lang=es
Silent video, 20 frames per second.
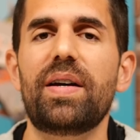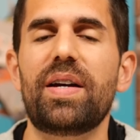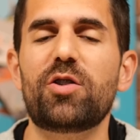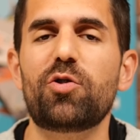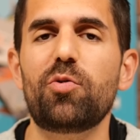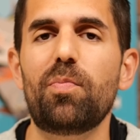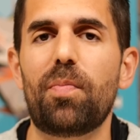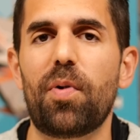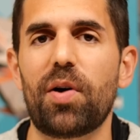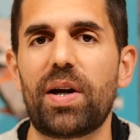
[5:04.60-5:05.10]
y
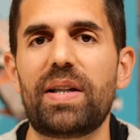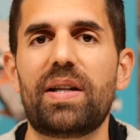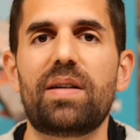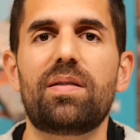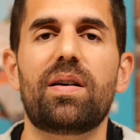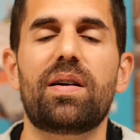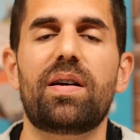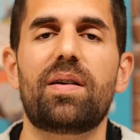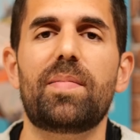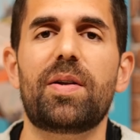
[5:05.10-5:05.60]
es un
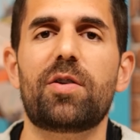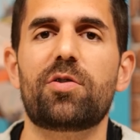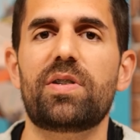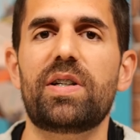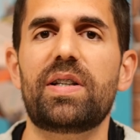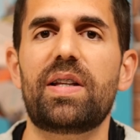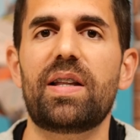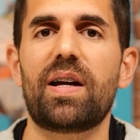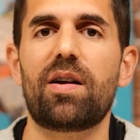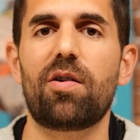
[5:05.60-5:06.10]
poquitín menos
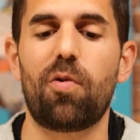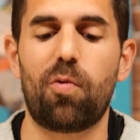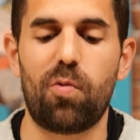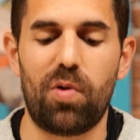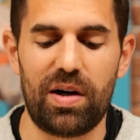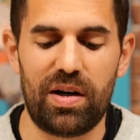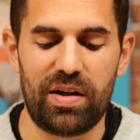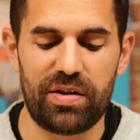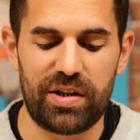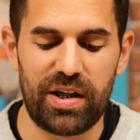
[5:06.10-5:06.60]
nítida, lo
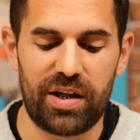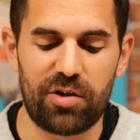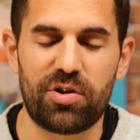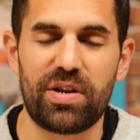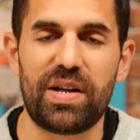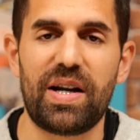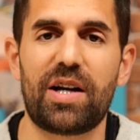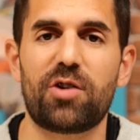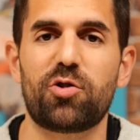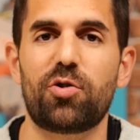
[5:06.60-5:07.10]
cual sí que os
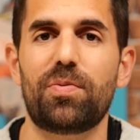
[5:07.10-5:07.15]
diría que